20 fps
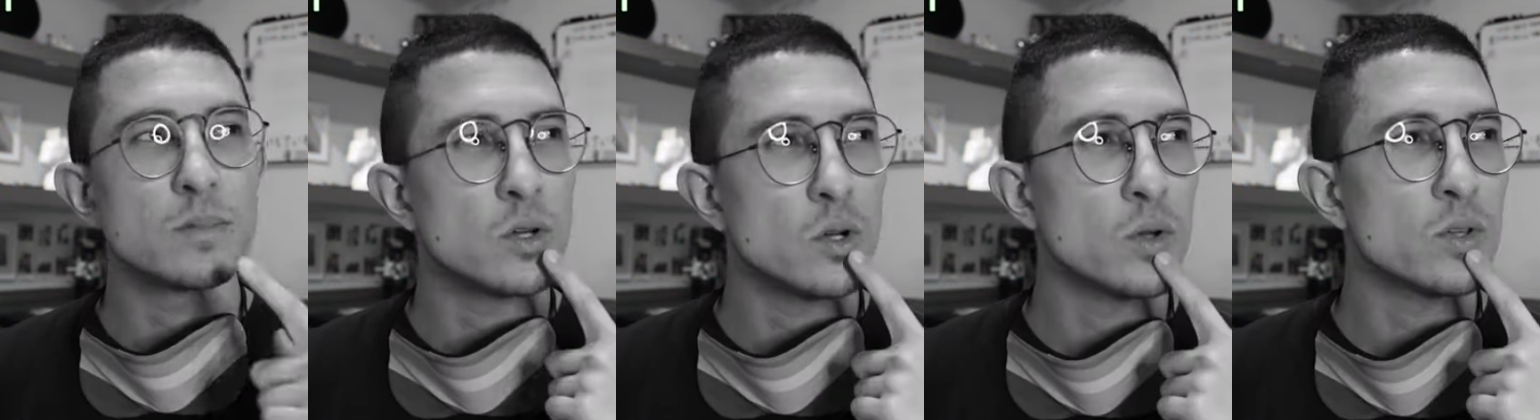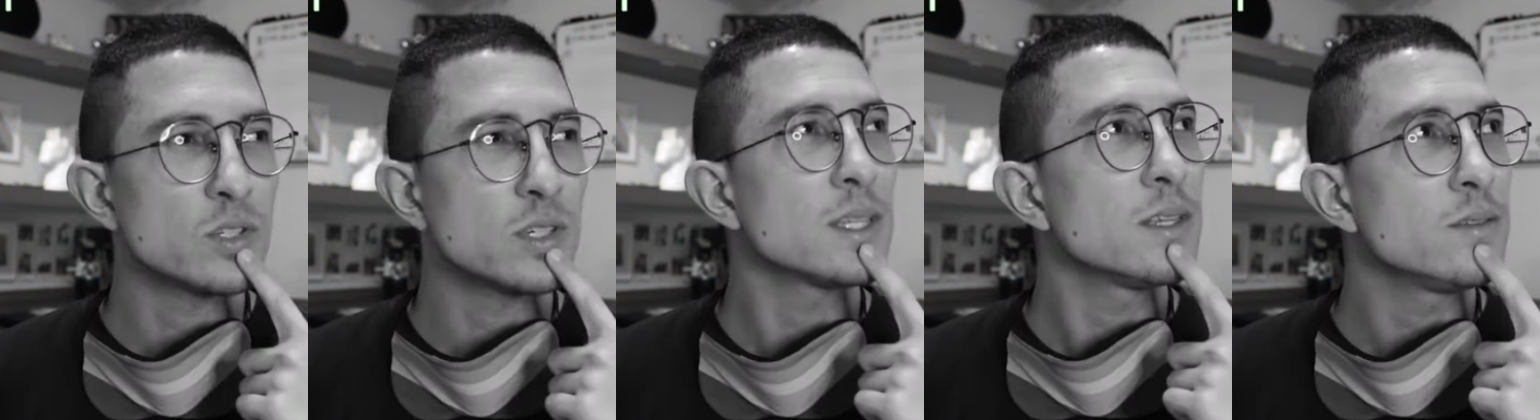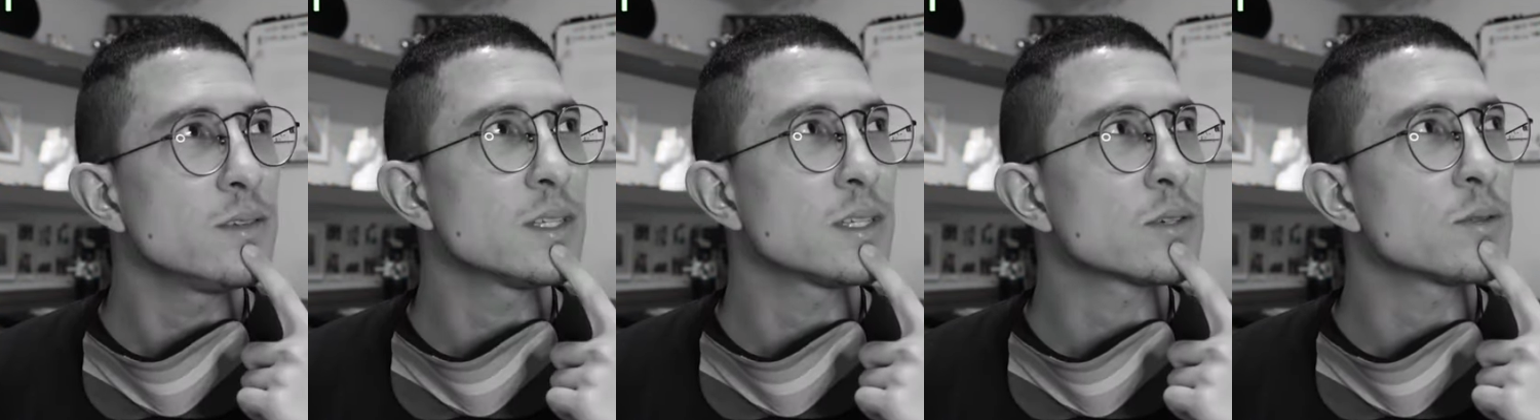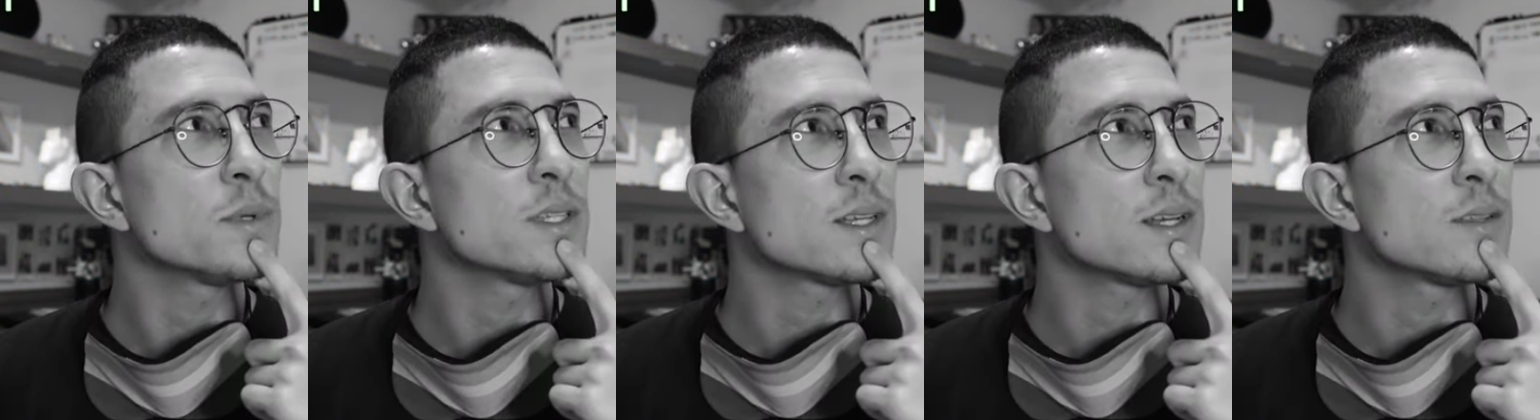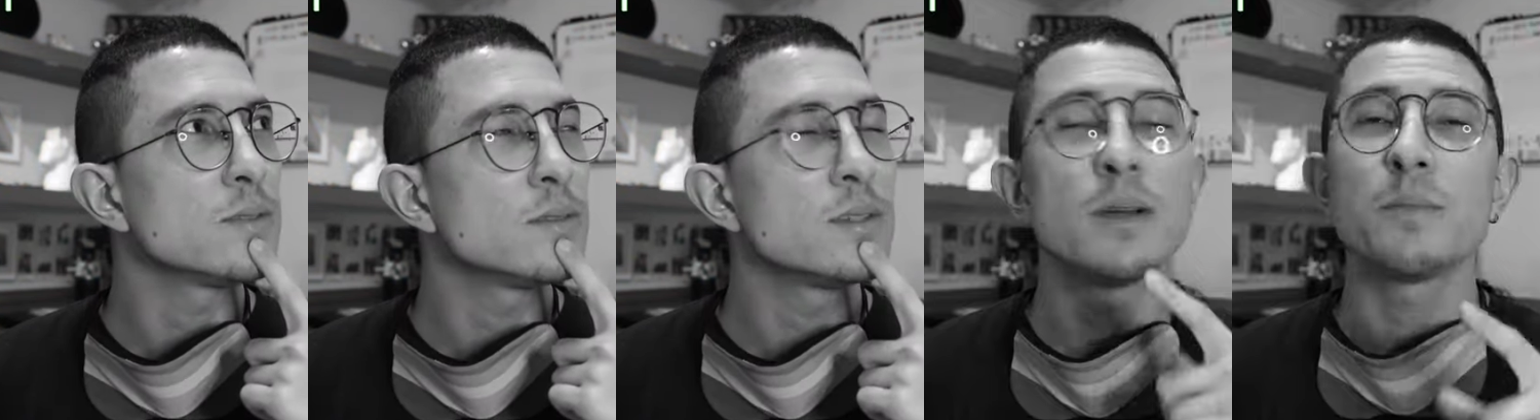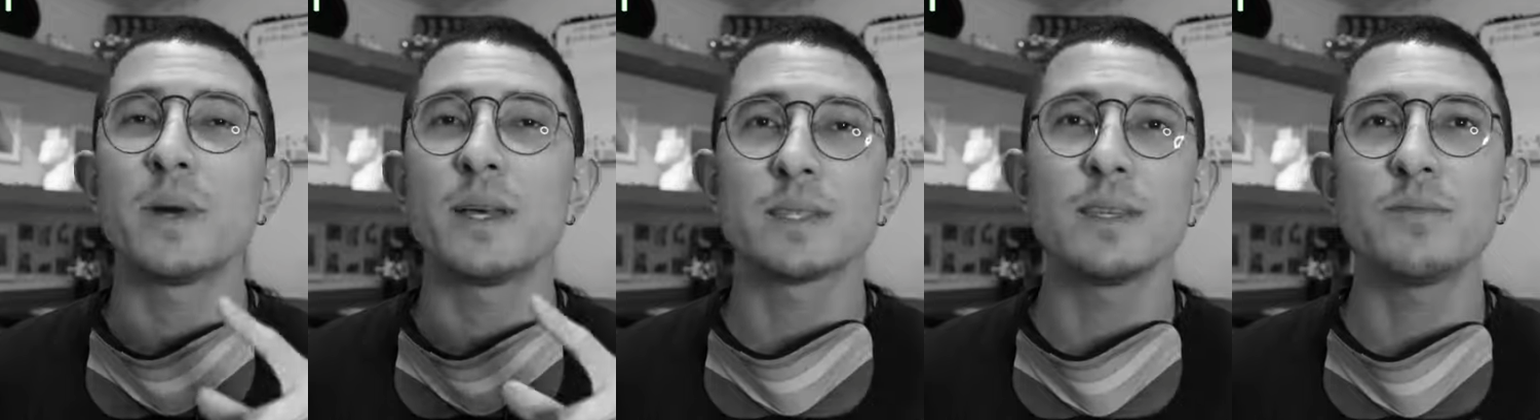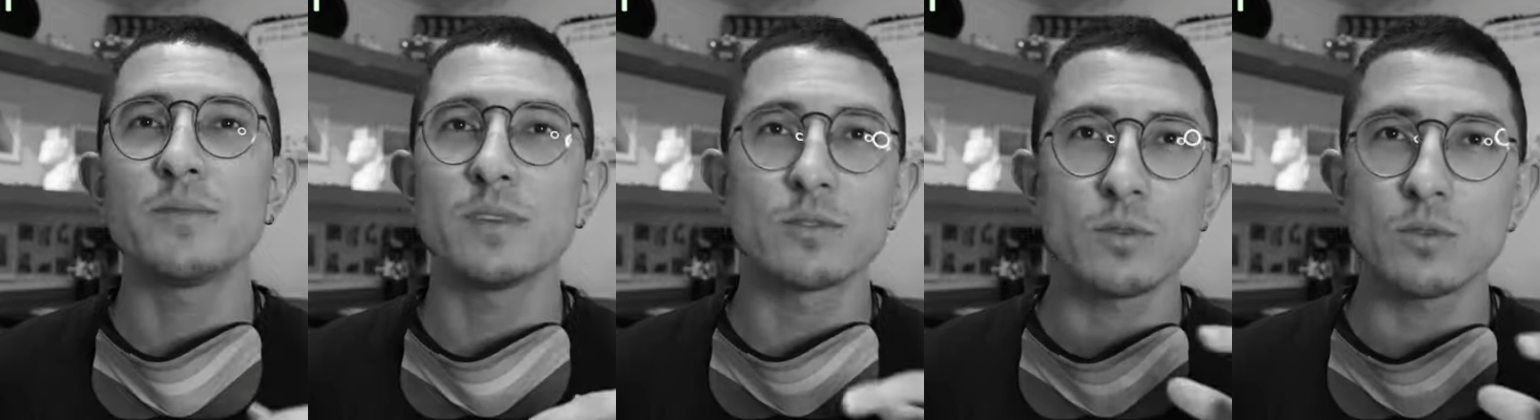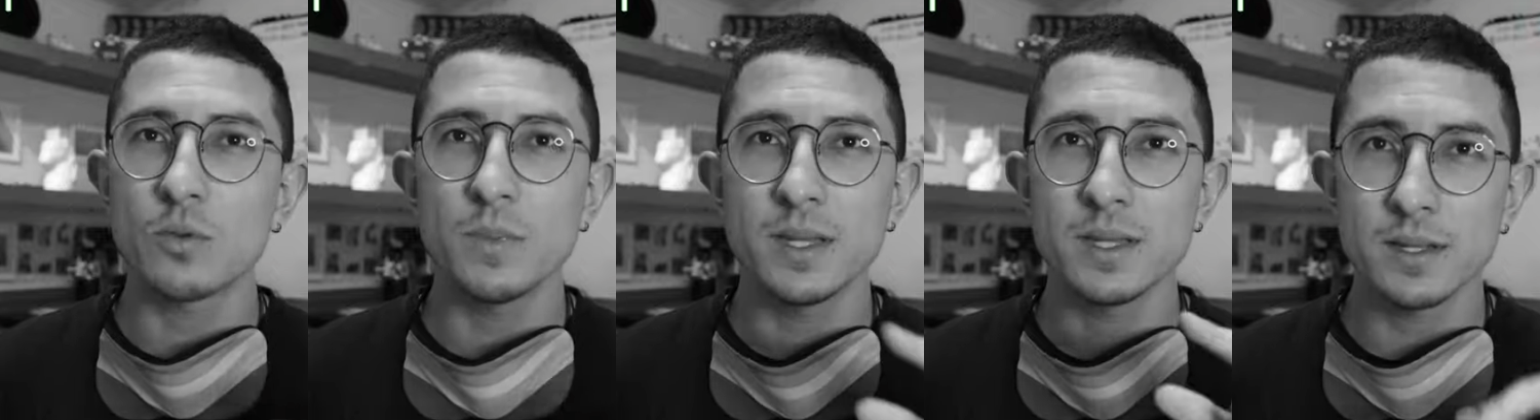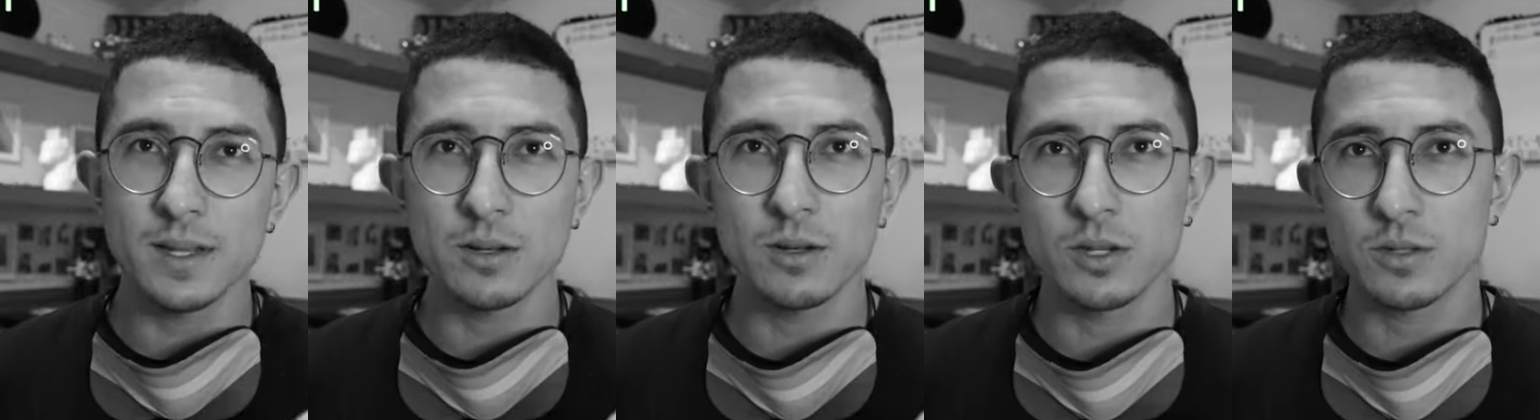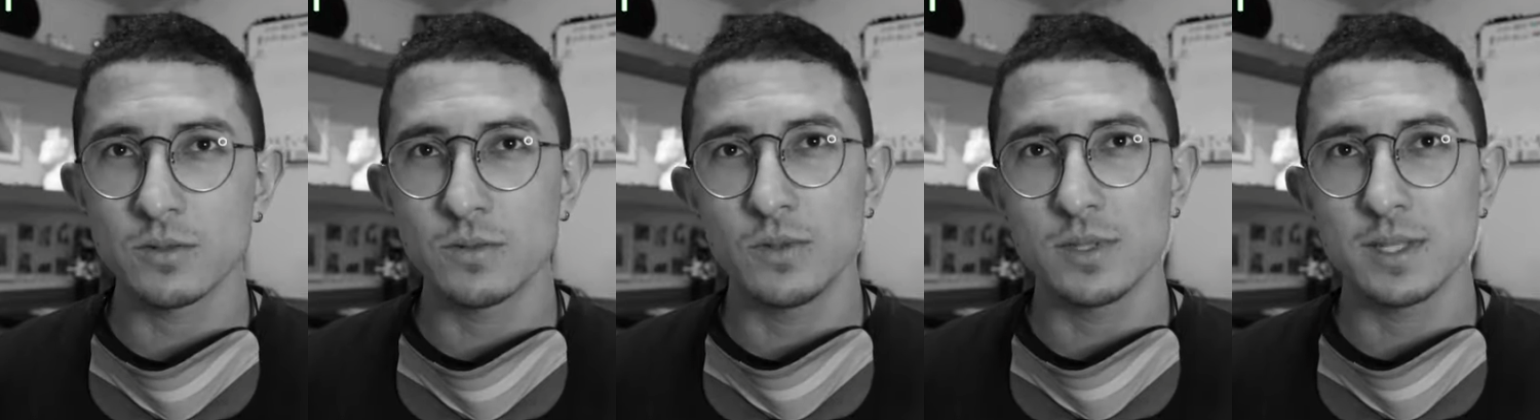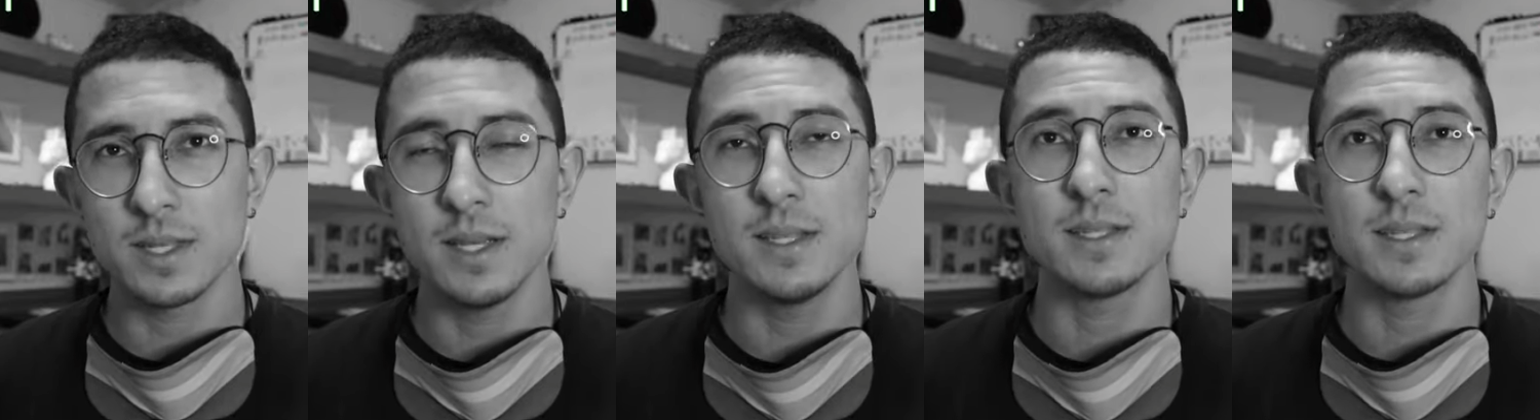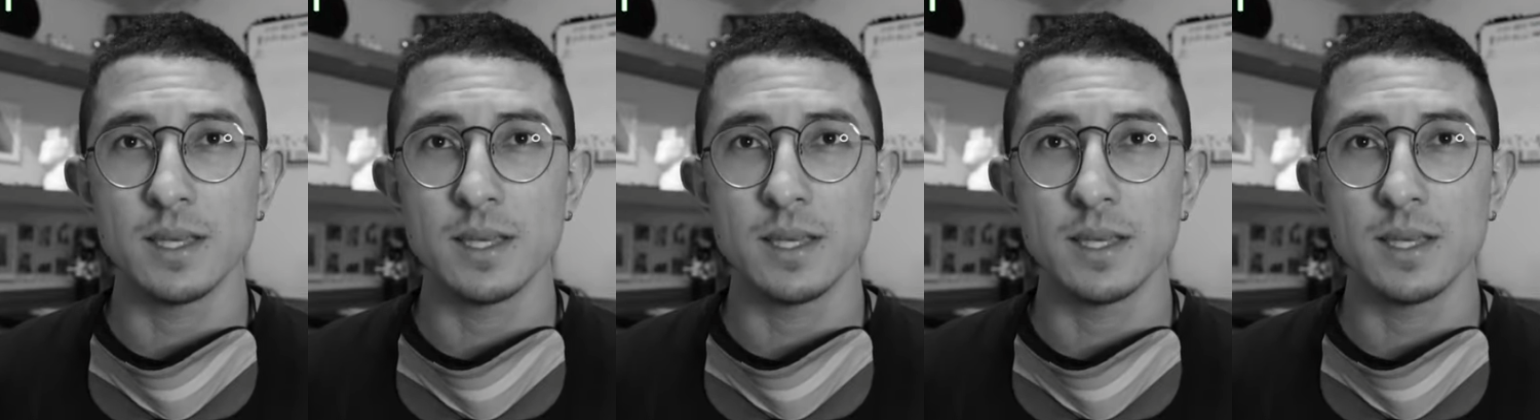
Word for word: ou que eu já deveria ter comentado. Mas enfim, eu tô comentando agora com vocês